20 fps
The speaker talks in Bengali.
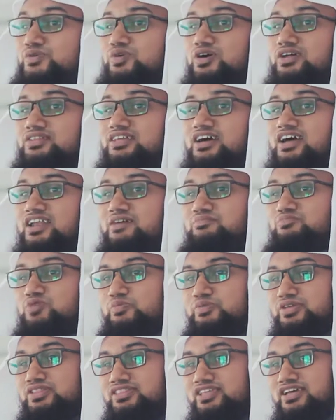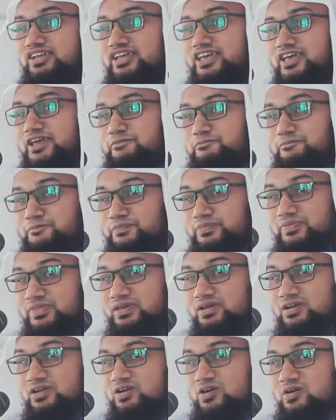হুয়া তালা মমিনদেরকে
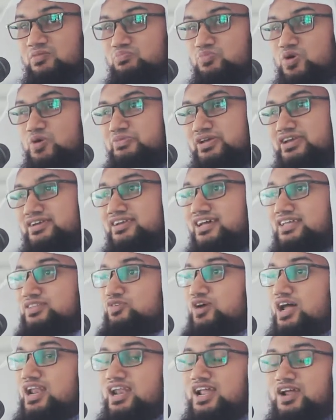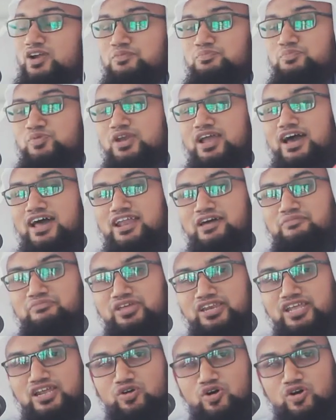মমিনরা তো আল্লাহ রব্বুল
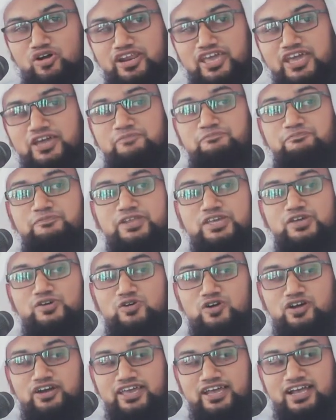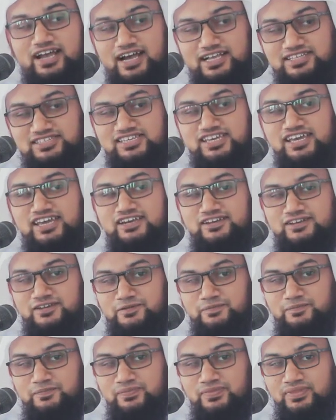আলমিনের অনেক প্রিয় অনেক কাছের
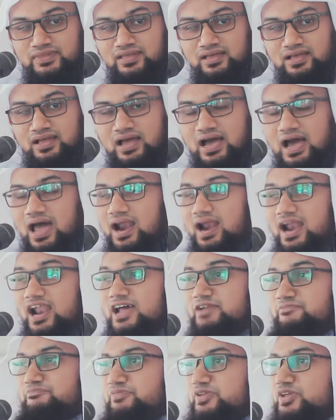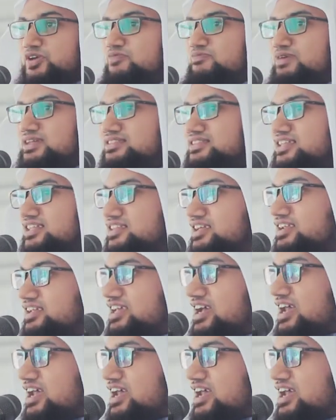আল্লাহর প্রিয় বান্দাদেরকে